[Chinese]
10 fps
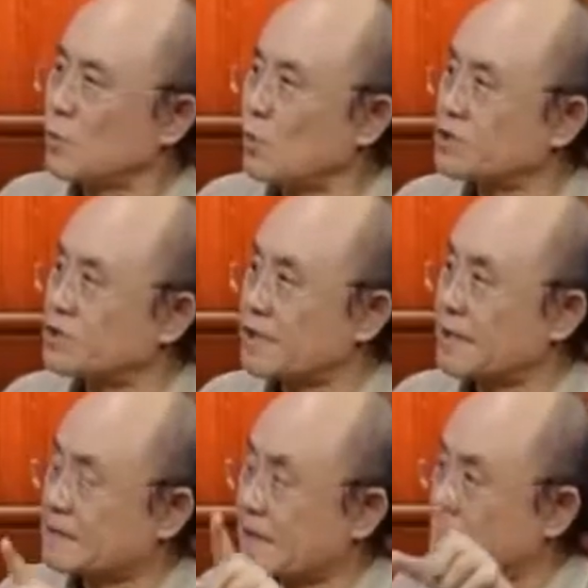中国是沈
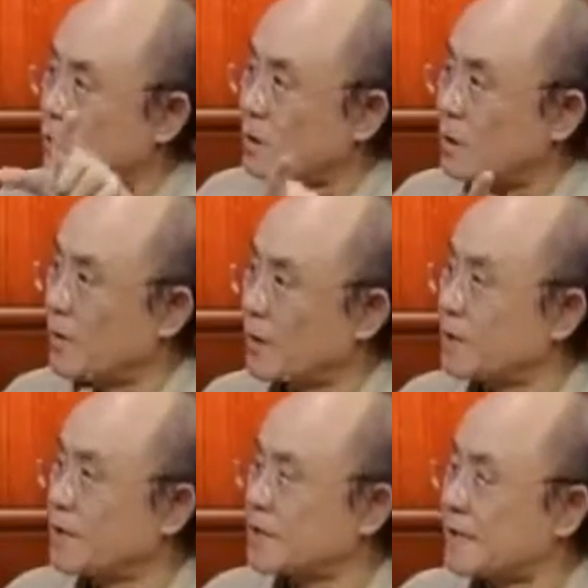阳杂技团到美
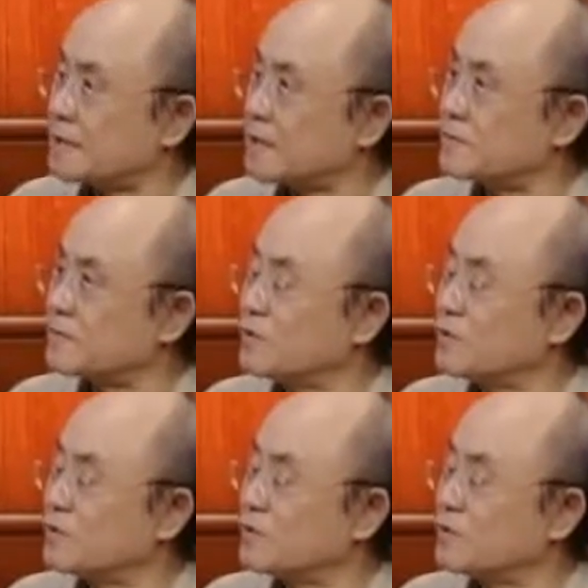国演杂技。